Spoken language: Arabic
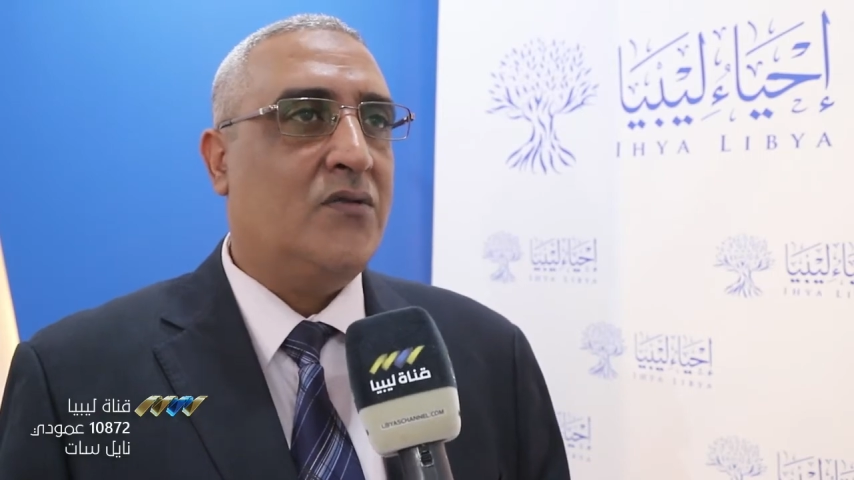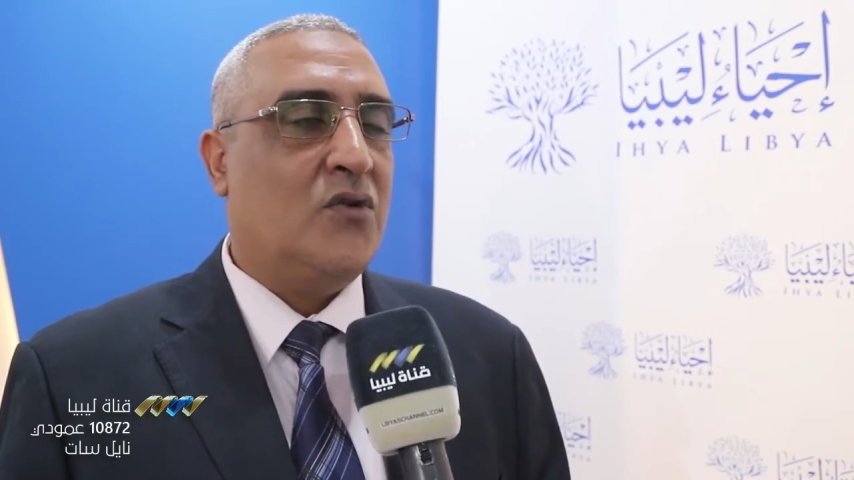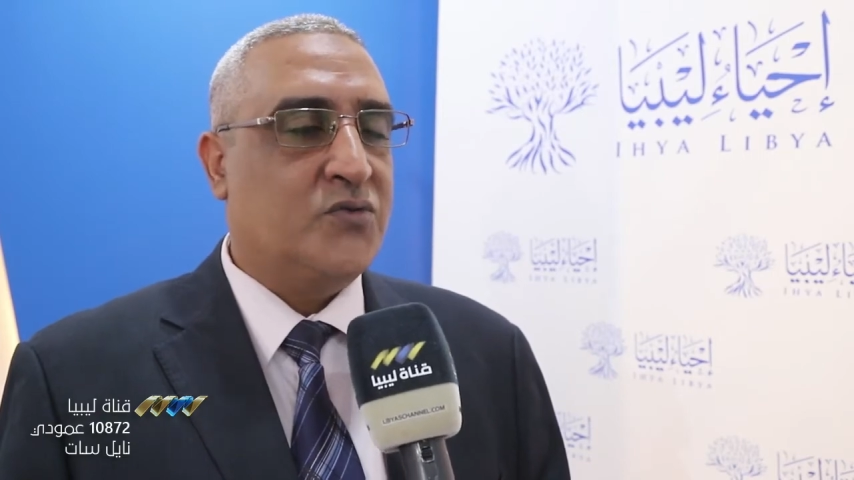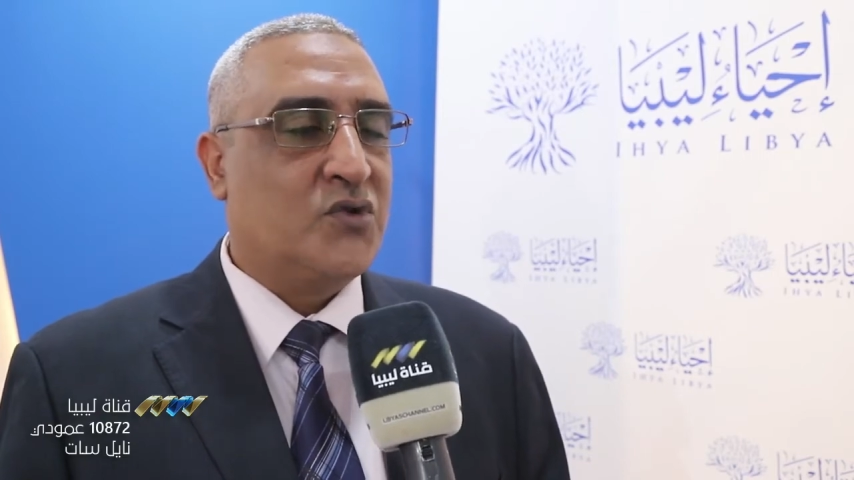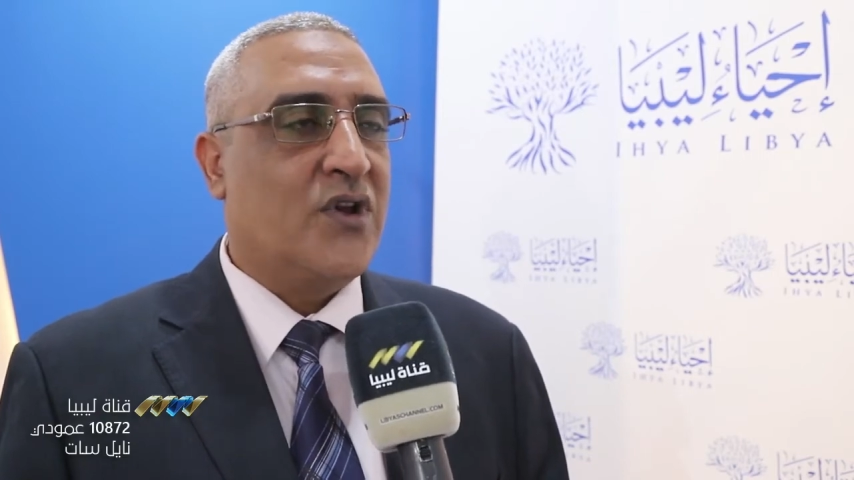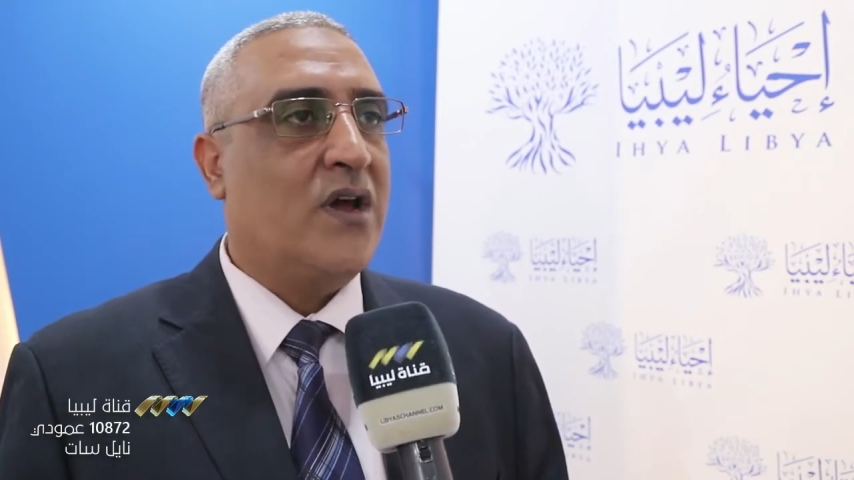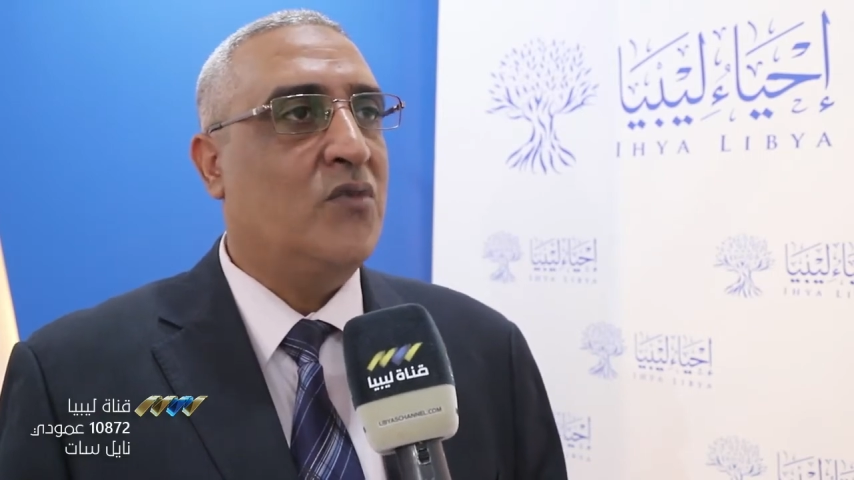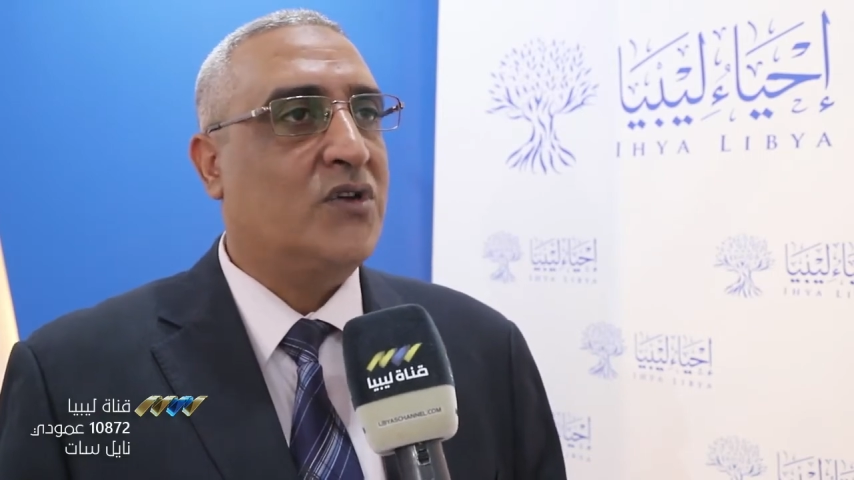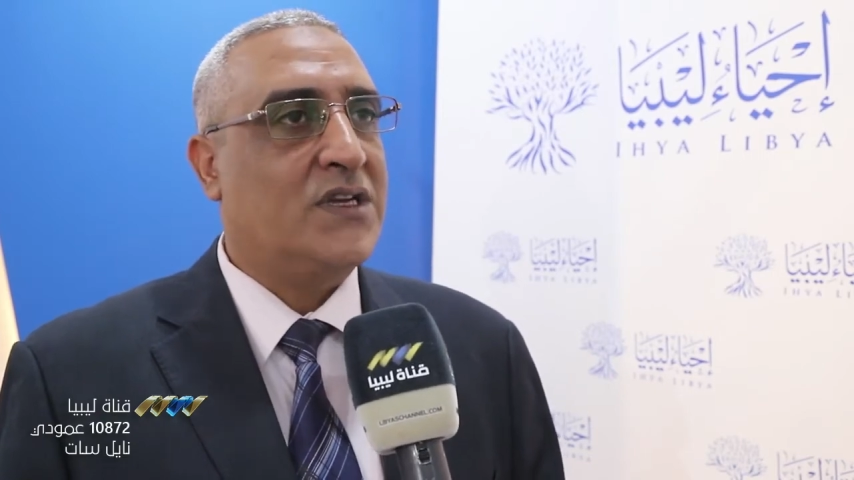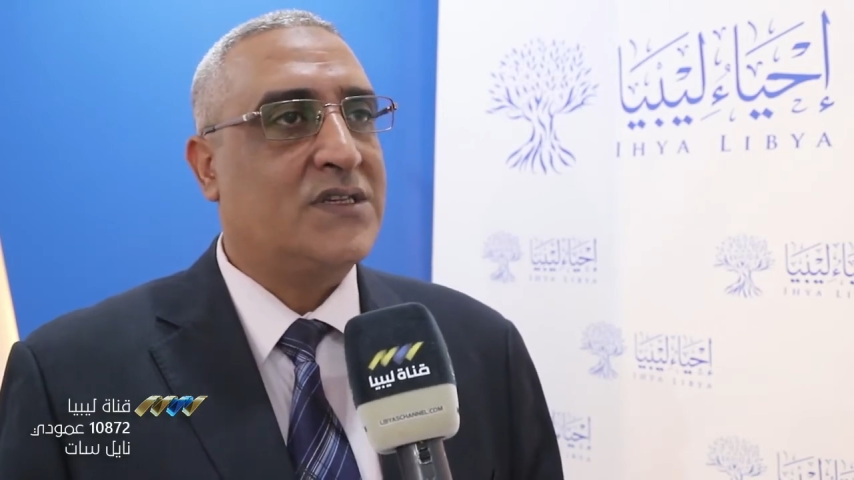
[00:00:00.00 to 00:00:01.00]
وبصورة
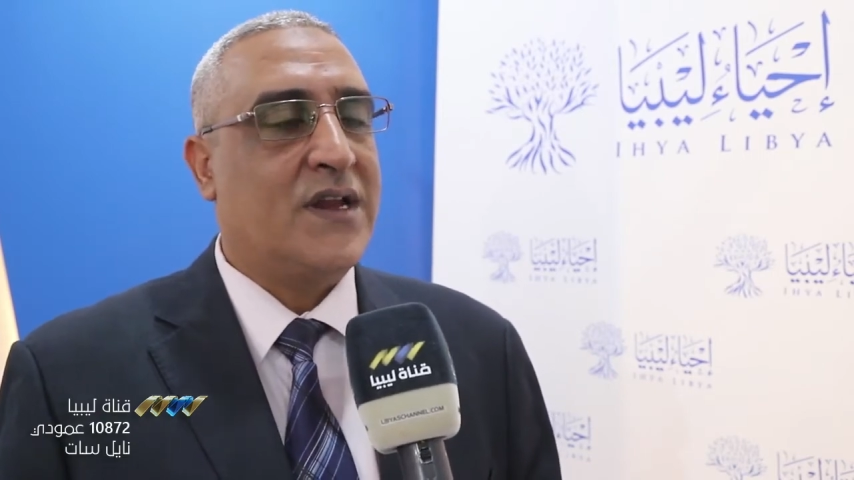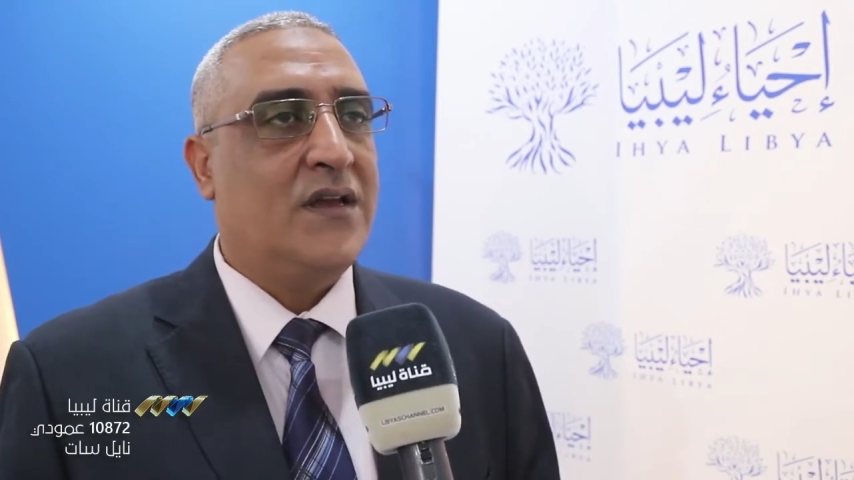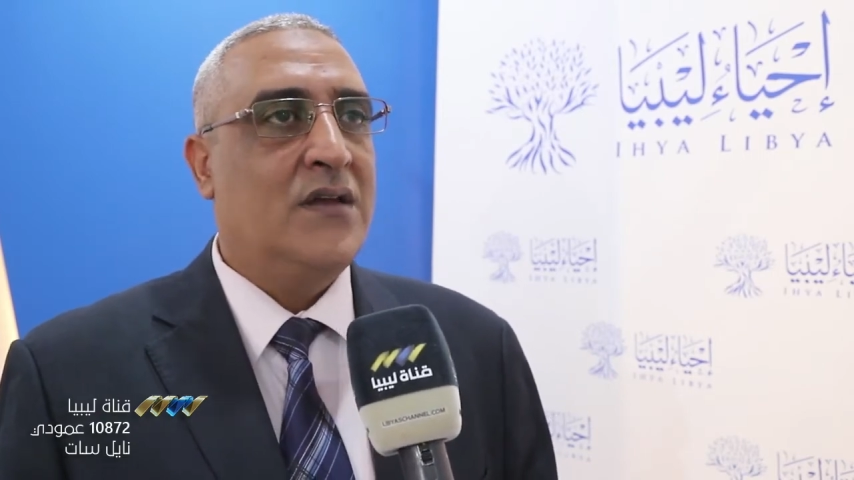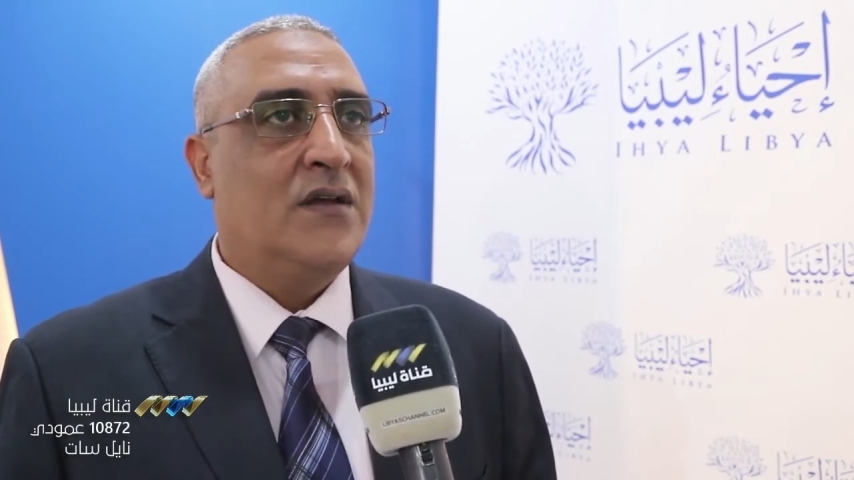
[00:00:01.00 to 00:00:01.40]
مختصرة